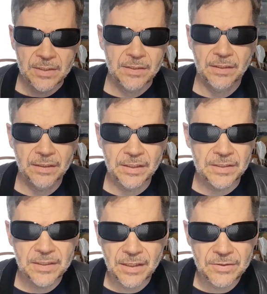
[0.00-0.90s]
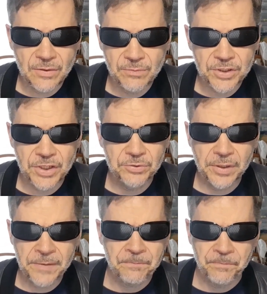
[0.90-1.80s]
c'était très intéressant, moi
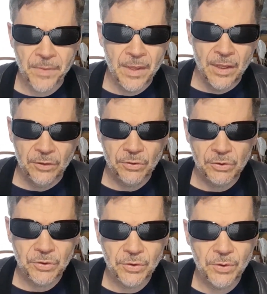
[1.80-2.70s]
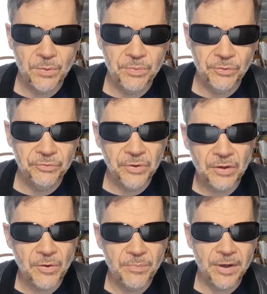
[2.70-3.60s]
j'adorais. Donc euh, pour une fois
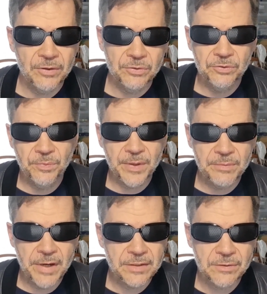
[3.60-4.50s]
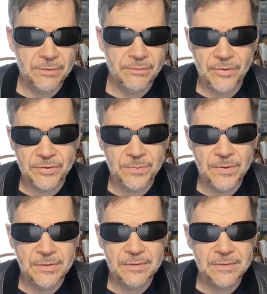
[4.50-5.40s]
qu'on parle du Pays Basque, euh,
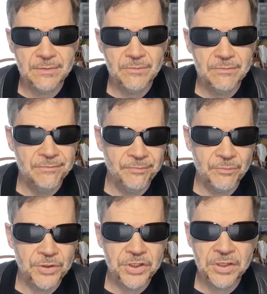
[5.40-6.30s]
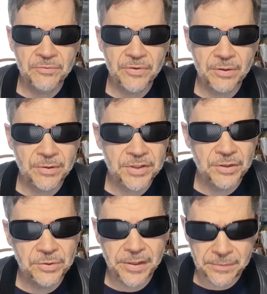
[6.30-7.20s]
franchement, euh, moi j'ai kiffé, quoi,
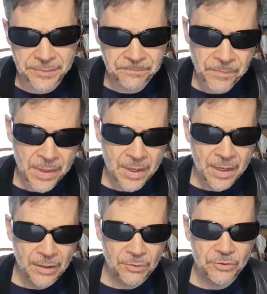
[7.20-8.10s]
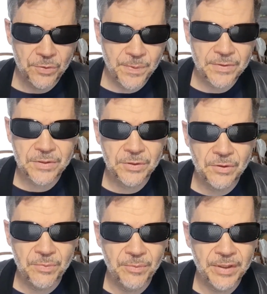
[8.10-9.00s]
j'adorais, Quoi. Donc je pense
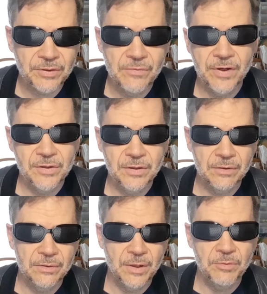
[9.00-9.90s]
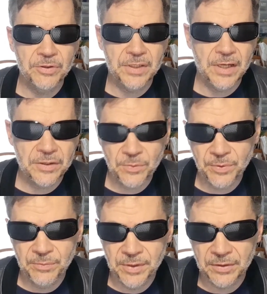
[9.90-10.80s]
qu'on peut mettre en valeur la Bretagne, on
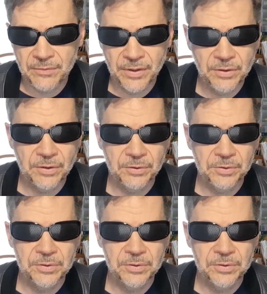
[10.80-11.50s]
peut mettre en valeur